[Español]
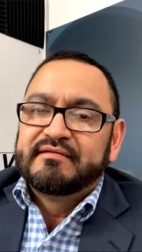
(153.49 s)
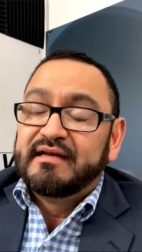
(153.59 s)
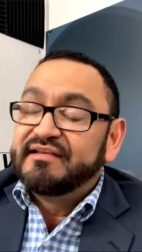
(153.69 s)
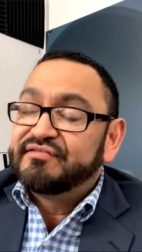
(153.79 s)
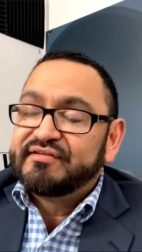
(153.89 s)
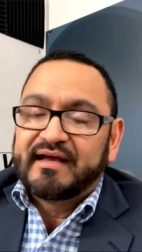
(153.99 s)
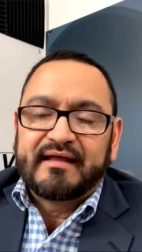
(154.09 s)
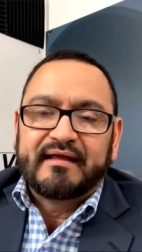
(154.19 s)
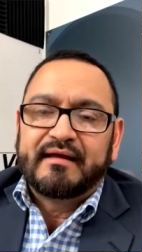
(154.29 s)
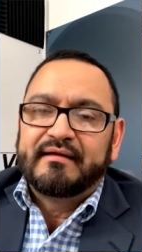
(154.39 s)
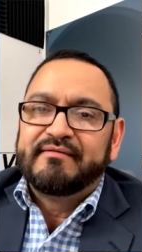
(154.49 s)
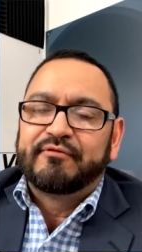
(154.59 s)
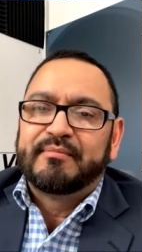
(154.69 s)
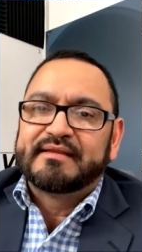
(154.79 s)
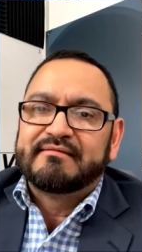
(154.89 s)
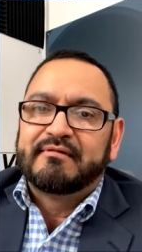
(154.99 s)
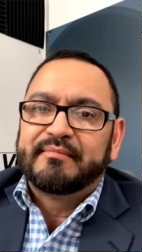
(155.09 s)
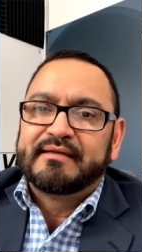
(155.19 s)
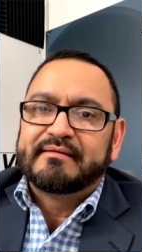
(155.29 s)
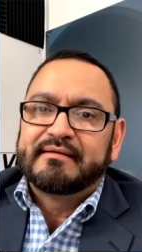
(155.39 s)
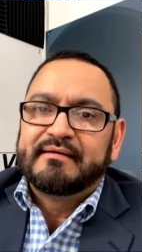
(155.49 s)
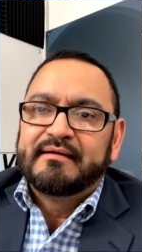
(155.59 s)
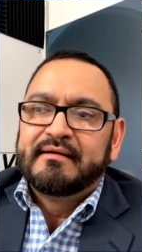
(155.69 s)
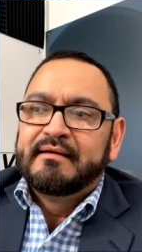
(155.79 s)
silenciada informativamente